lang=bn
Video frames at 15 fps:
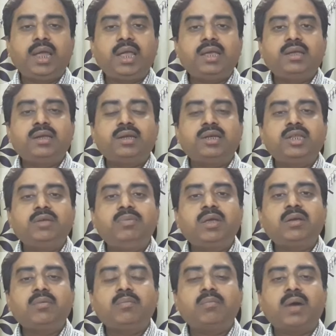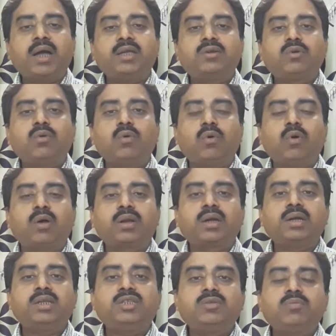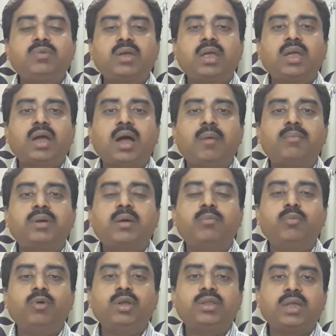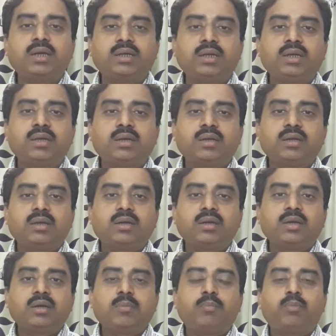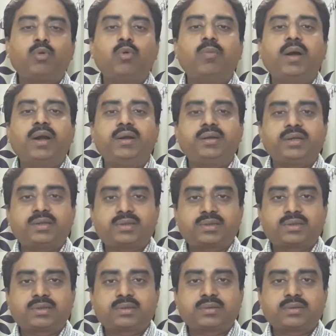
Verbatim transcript: এই লিভিং মাইক্রো অর্গানিজমকে আমরা বলে থাকি প্রোবায়োটিক্স